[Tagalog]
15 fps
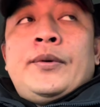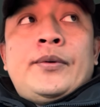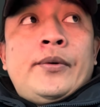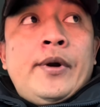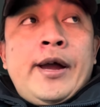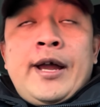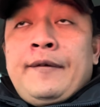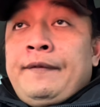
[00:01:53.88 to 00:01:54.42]

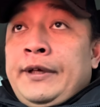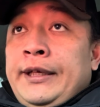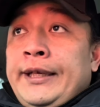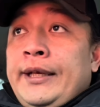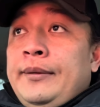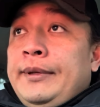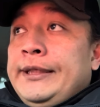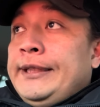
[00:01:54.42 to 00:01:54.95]
Traffic
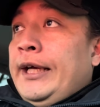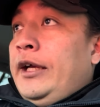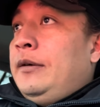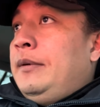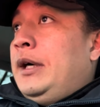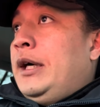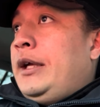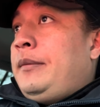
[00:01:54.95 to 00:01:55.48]
na naman tayo
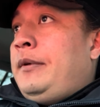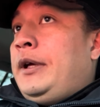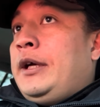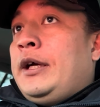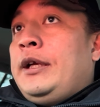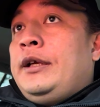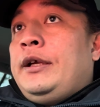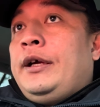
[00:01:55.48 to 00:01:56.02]
mga
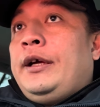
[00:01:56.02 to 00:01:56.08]
kaibigan.